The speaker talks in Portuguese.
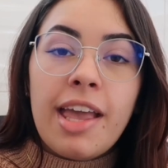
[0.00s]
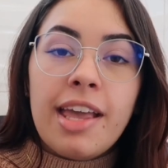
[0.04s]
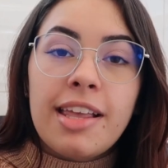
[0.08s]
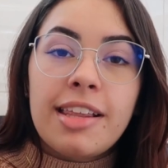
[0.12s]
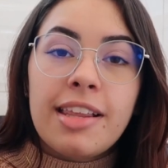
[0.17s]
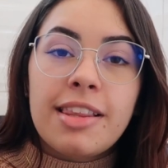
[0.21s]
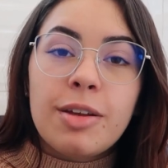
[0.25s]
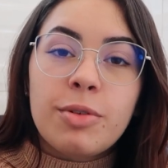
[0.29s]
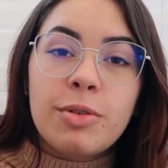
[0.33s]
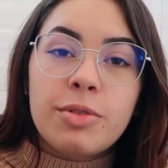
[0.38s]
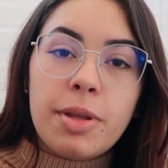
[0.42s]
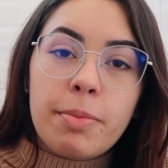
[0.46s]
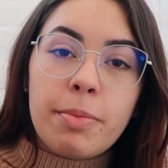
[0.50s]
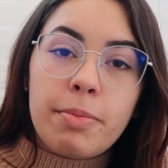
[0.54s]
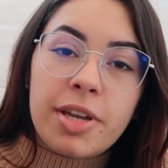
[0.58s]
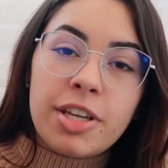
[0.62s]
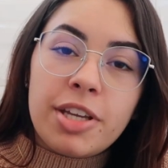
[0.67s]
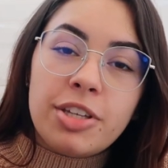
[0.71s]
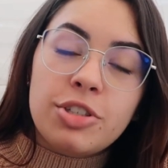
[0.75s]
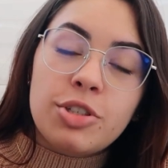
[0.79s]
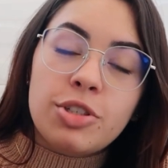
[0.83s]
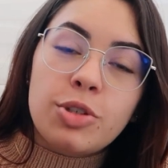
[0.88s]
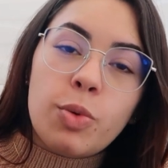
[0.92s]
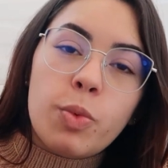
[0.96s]
Então
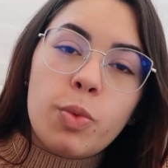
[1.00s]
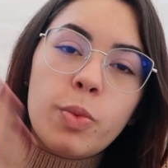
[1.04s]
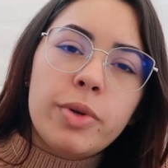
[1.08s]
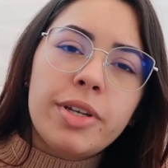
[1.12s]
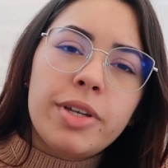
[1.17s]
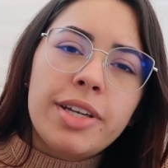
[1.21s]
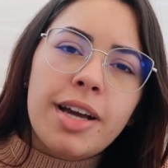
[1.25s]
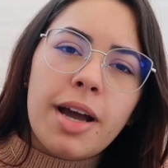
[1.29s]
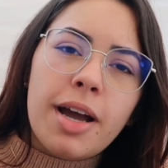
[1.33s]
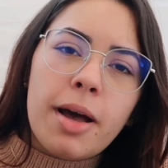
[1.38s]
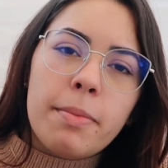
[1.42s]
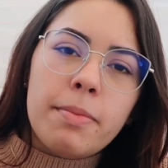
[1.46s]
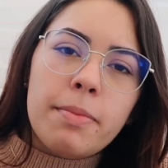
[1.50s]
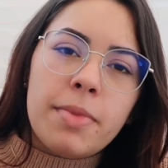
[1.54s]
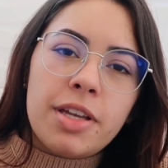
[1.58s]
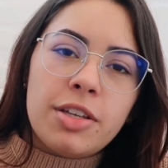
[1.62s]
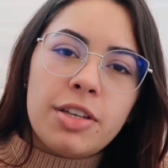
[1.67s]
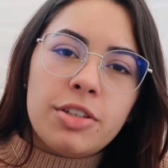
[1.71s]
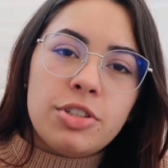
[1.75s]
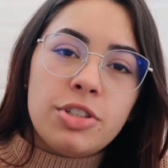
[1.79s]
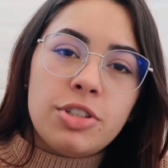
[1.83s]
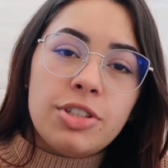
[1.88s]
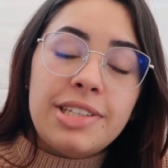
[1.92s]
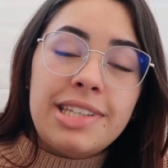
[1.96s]
depende
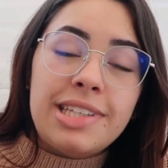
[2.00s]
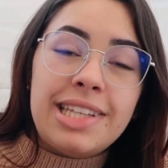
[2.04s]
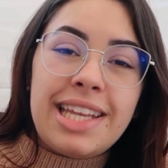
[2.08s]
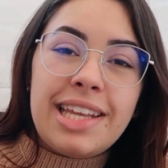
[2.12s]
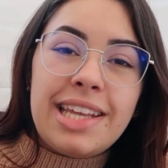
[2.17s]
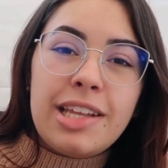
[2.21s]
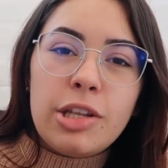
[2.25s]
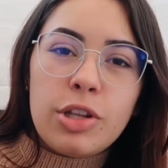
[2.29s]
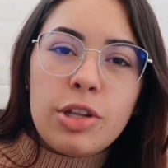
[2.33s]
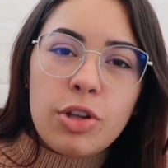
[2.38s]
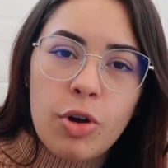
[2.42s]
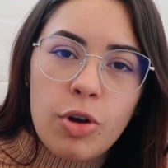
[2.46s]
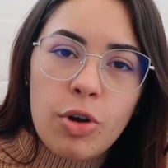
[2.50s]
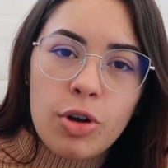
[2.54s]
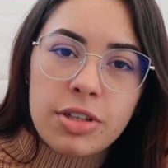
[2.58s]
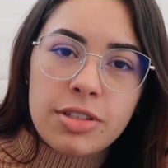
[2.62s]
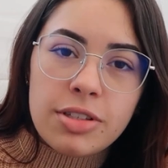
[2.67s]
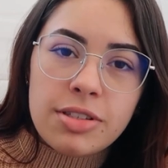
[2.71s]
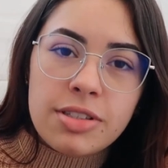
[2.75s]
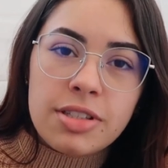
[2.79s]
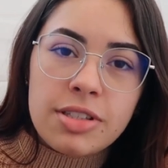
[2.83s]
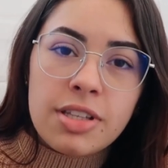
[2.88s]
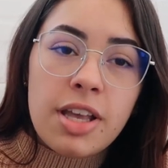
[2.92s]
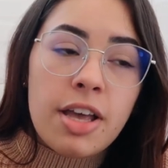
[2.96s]
unicamente de
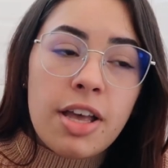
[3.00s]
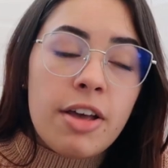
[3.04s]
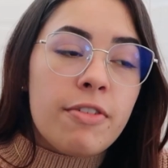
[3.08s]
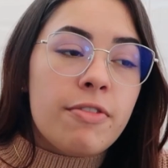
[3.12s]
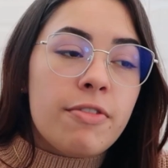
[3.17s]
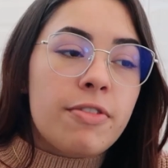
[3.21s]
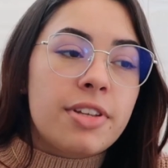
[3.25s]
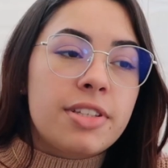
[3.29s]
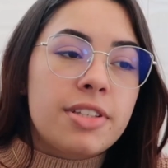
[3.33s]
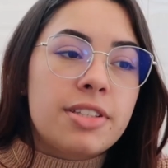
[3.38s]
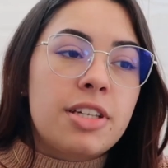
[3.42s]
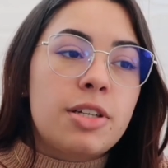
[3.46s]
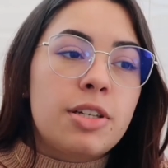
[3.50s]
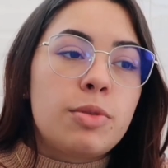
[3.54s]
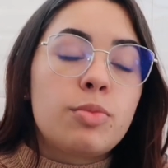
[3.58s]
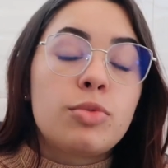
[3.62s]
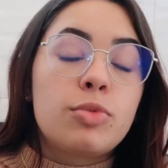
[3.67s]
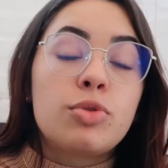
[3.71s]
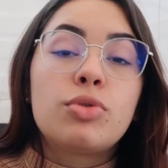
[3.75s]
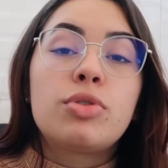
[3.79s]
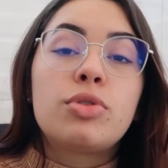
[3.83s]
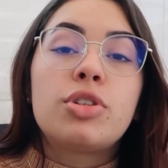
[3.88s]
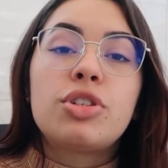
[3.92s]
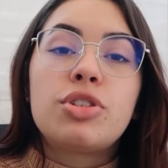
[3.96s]
nós
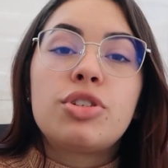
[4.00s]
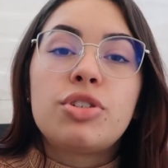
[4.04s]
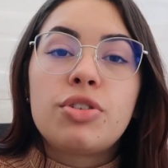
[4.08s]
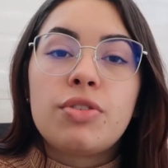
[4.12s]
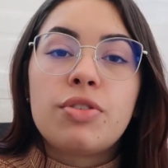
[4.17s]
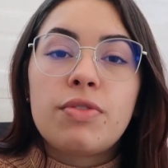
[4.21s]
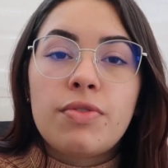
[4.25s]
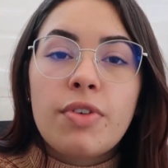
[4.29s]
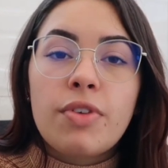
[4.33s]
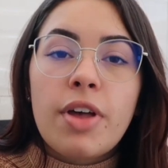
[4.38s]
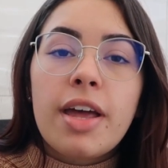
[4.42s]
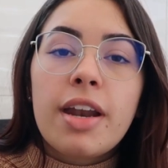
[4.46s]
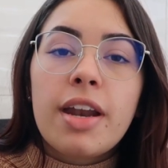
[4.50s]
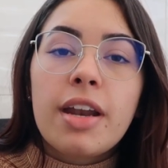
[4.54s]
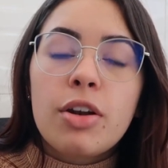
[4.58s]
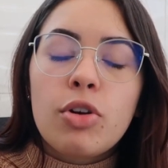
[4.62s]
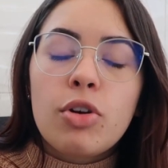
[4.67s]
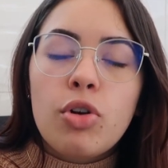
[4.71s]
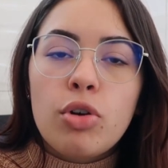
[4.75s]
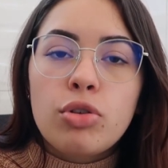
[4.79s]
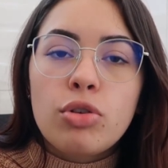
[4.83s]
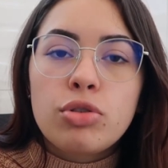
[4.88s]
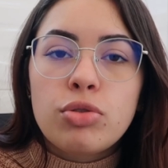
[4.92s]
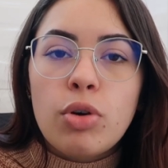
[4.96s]
fazermos o que estiver a
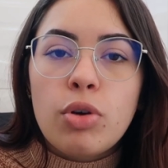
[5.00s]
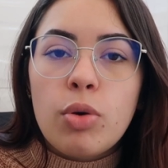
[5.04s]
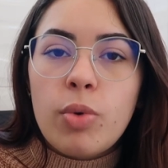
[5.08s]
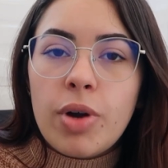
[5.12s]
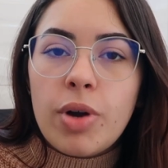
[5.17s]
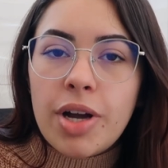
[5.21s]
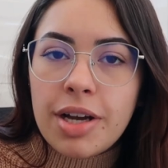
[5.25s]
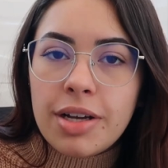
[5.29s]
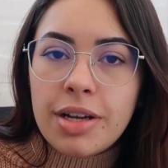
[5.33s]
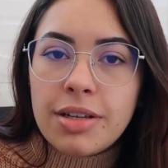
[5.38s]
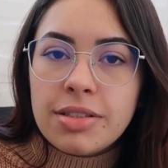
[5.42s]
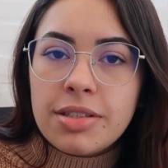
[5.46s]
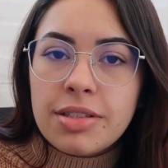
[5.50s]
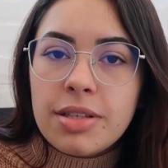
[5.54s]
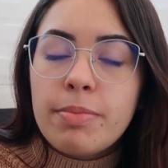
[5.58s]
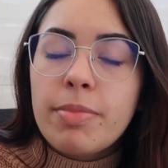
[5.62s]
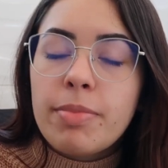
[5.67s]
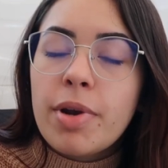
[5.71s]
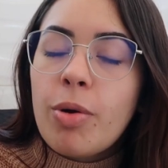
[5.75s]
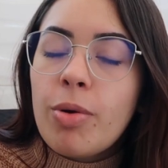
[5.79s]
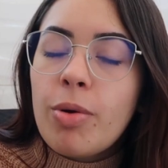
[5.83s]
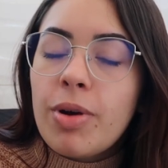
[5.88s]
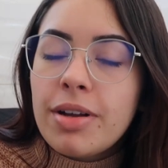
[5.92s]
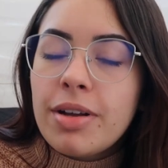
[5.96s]
nosso alcance
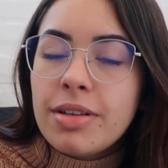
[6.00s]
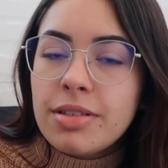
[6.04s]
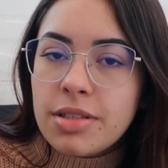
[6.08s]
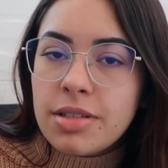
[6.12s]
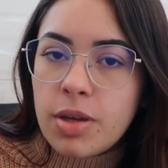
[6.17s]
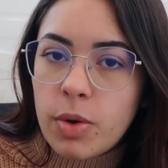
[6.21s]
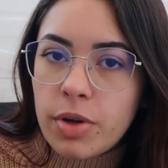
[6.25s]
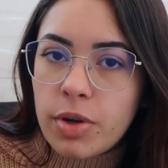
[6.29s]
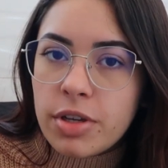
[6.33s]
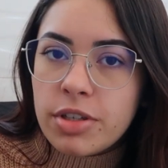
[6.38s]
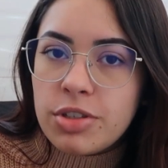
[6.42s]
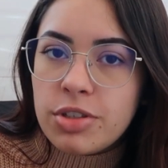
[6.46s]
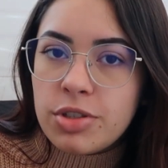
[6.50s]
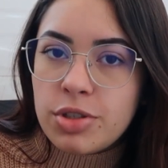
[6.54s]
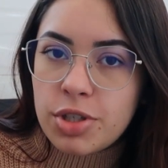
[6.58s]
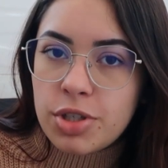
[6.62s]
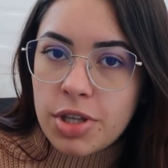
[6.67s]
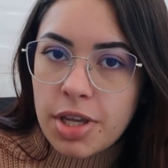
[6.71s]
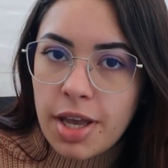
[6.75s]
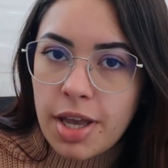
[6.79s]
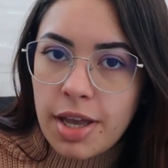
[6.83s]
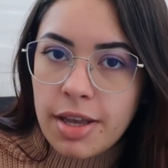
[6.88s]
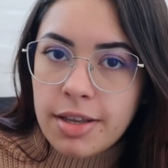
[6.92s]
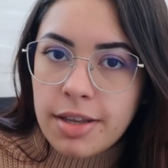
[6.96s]
para alcançar o que a gente
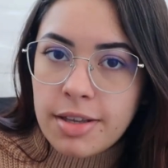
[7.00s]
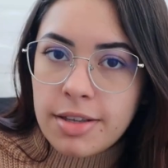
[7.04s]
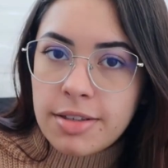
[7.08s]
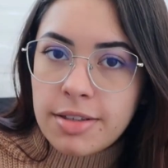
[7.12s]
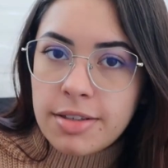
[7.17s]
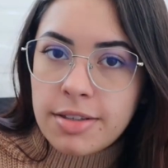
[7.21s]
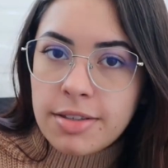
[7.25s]
quer.